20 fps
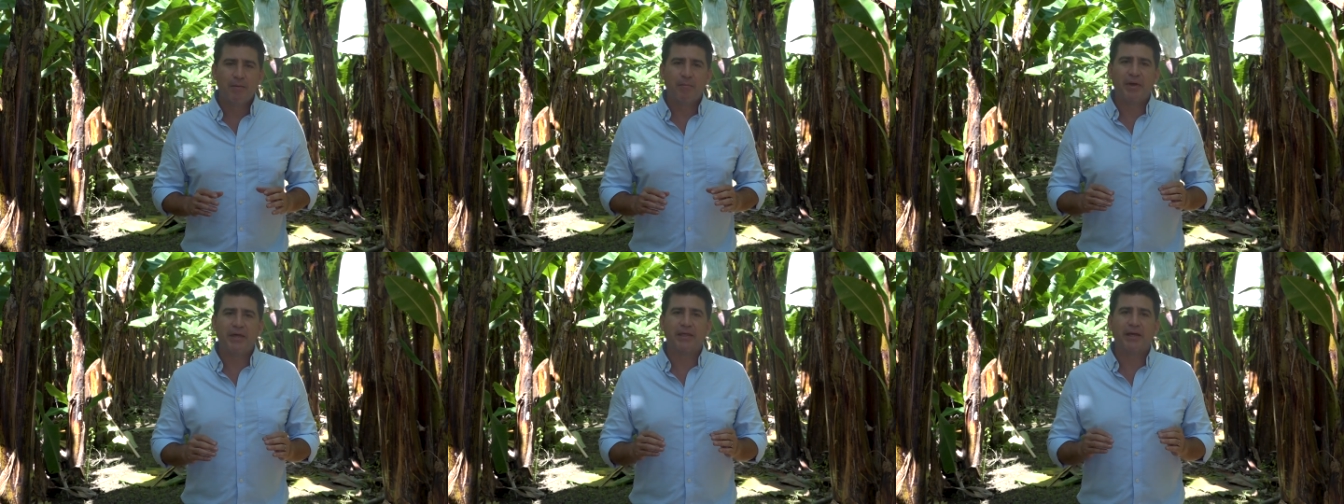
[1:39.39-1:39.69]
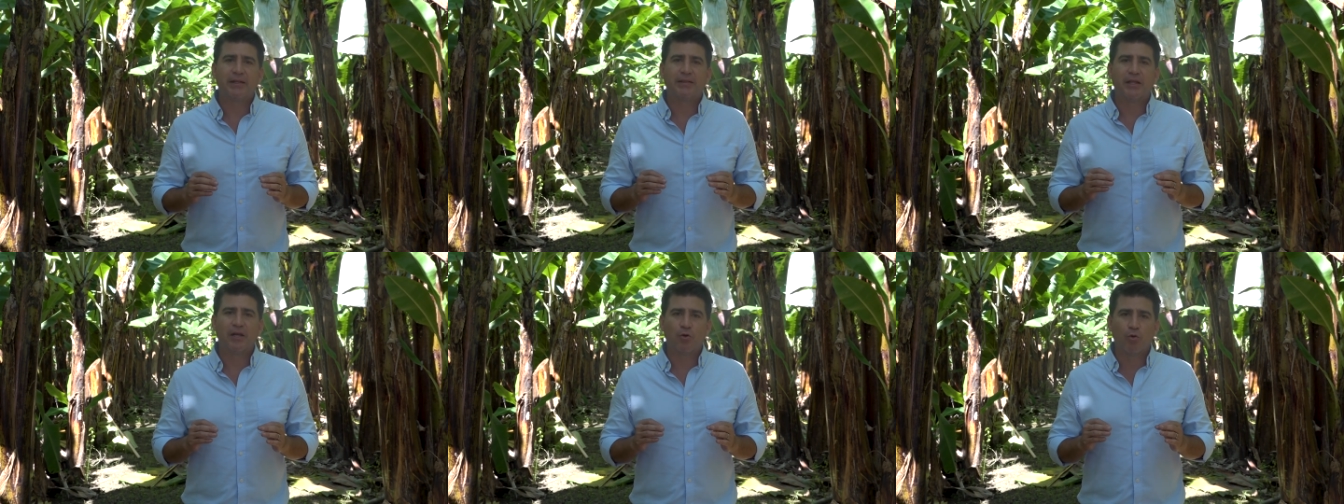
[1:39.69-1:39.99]

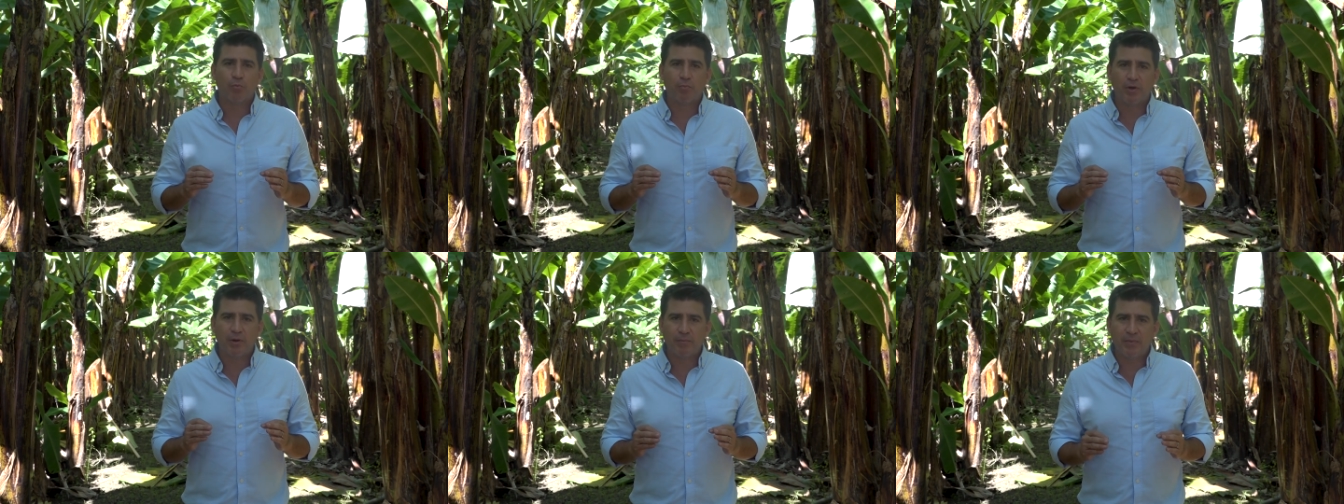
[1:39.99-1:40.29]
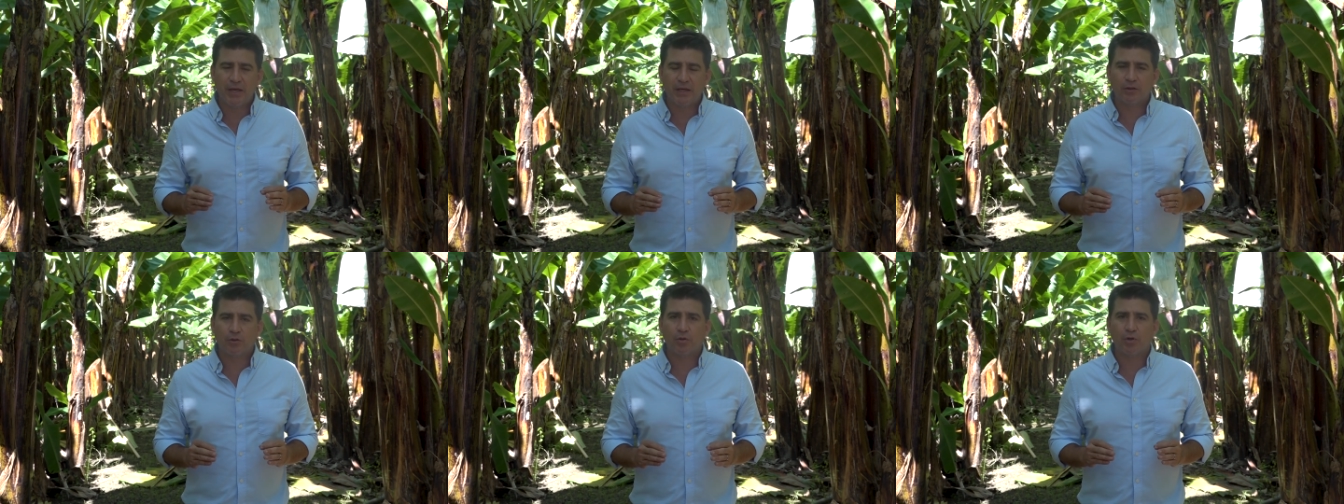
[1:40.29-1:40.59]
mediante el
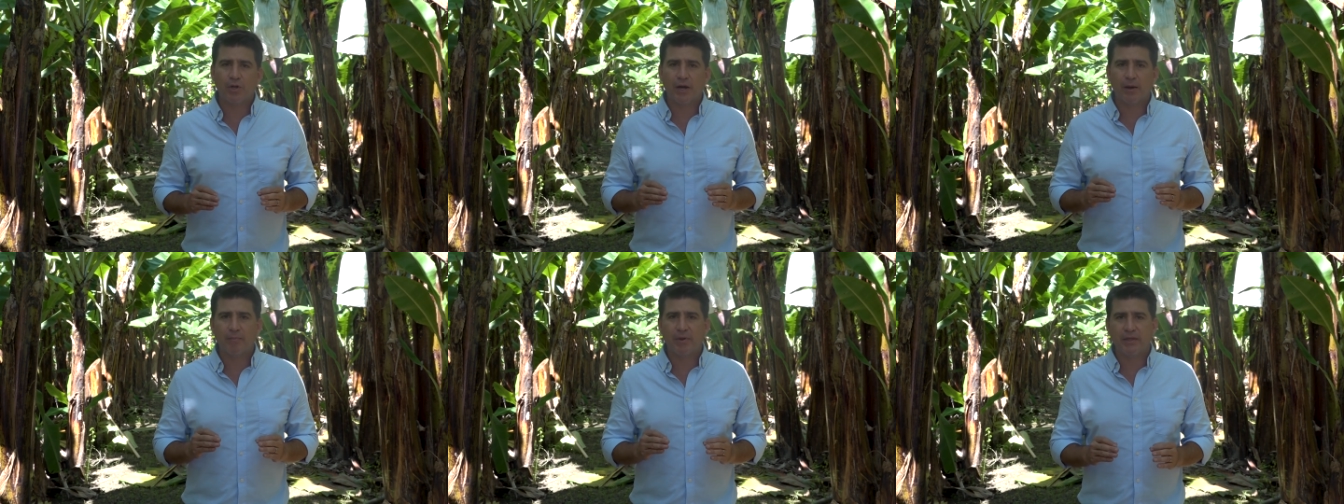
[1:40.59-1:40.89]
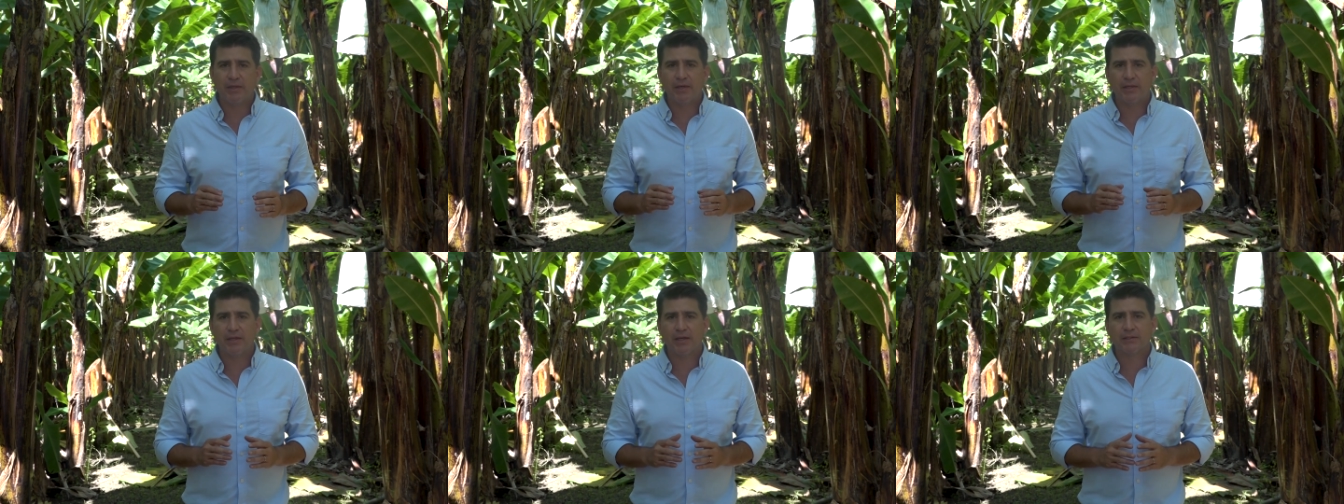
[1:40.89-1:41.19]
cumplimiento de las
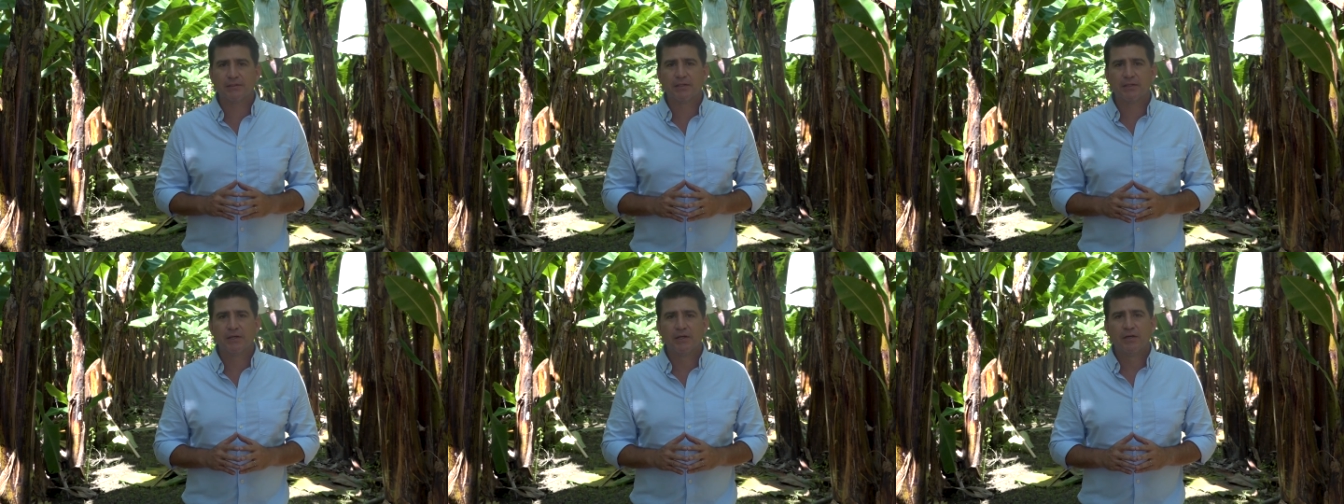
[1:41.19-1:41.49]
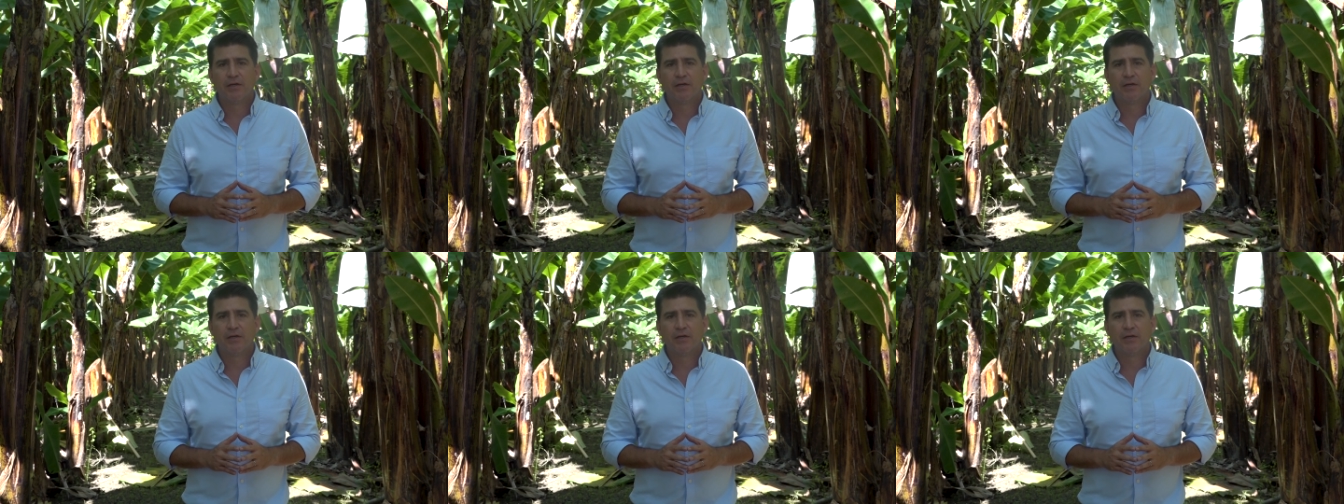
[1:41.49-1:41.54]
medidas